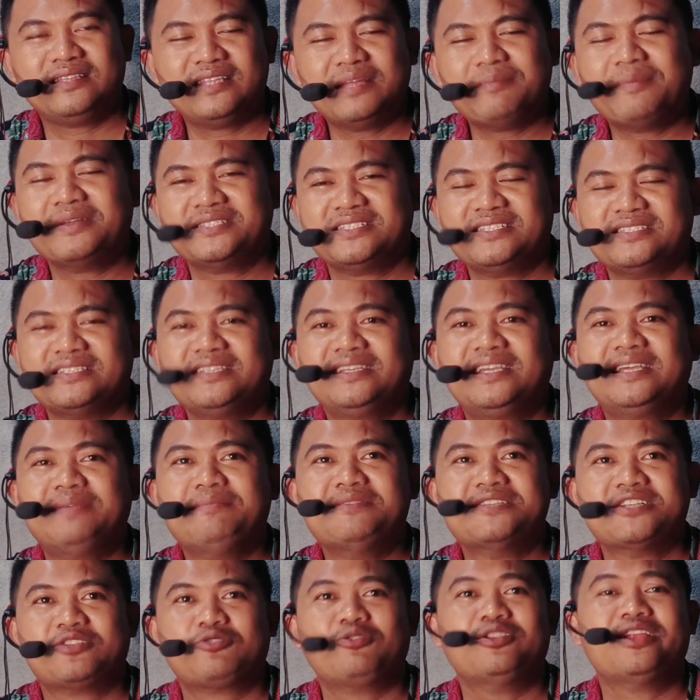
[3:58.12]
kita masih sedikit
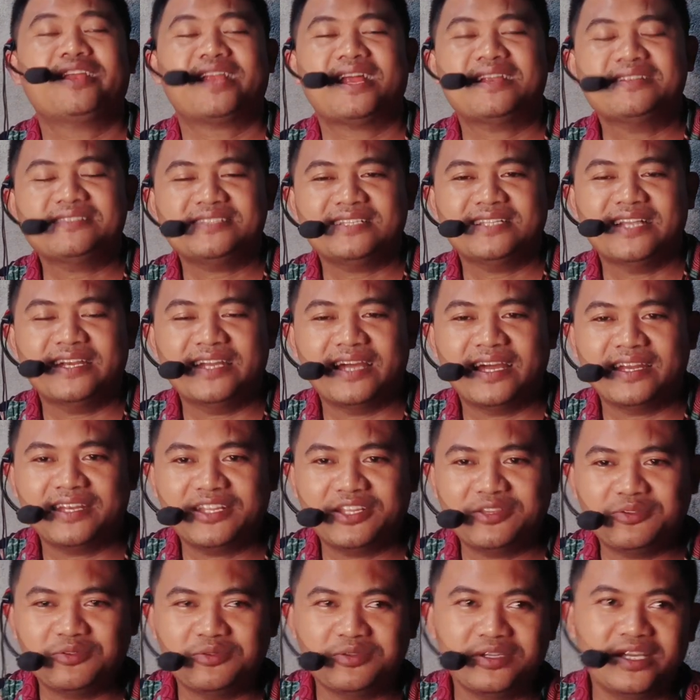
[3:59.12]
bisa toleransi lah
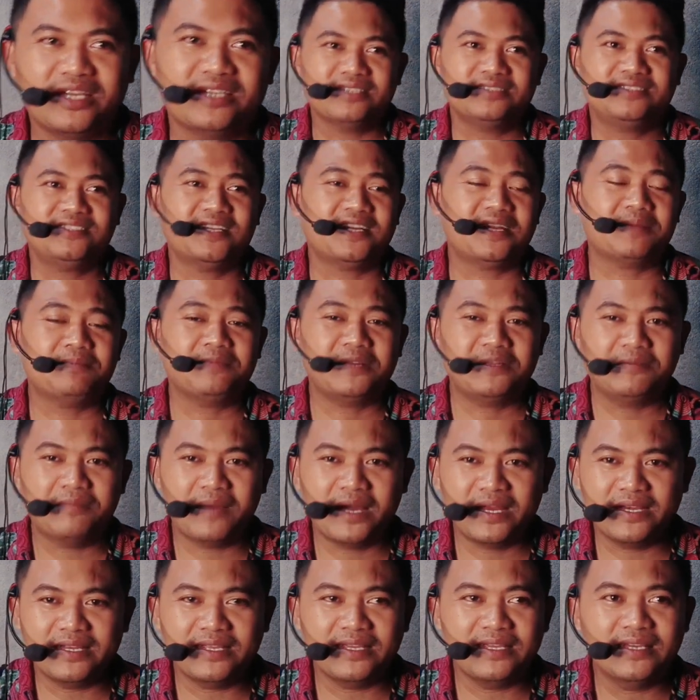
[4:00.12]
dengan itu ya secara
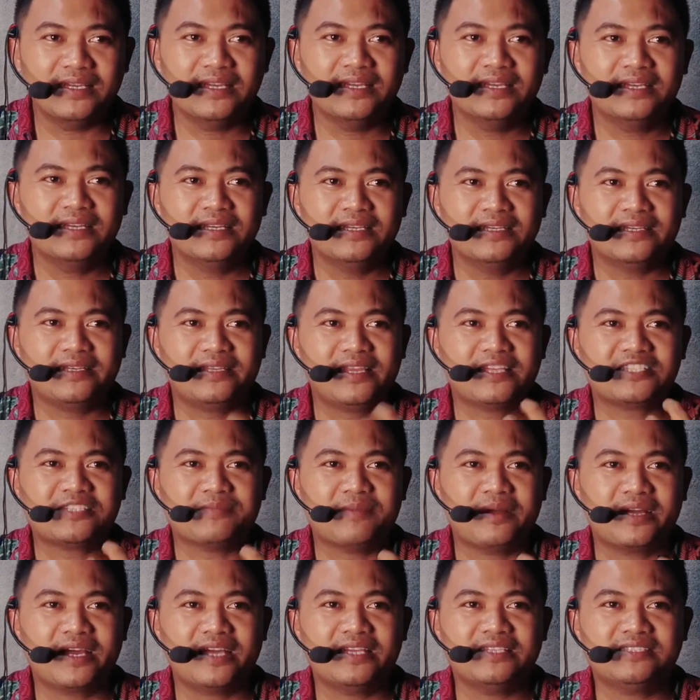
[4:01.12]
pribadi kita
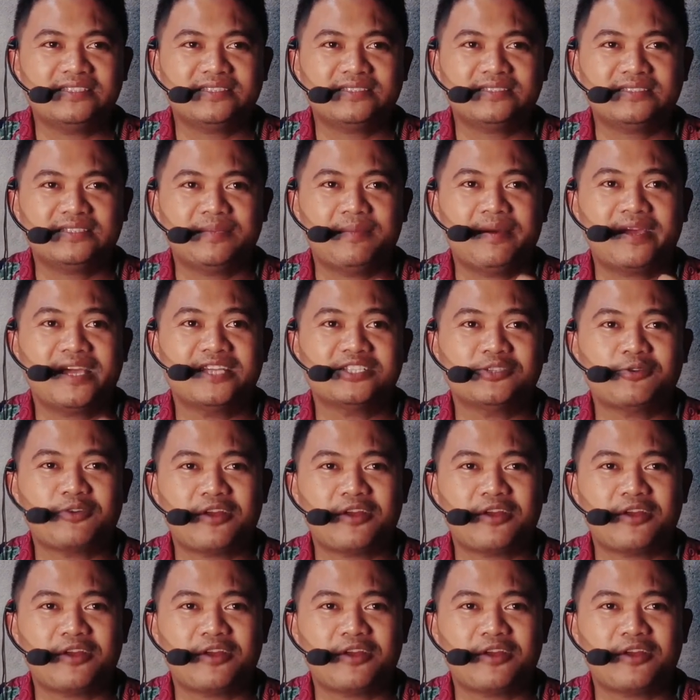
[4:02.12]
sebagai sebagai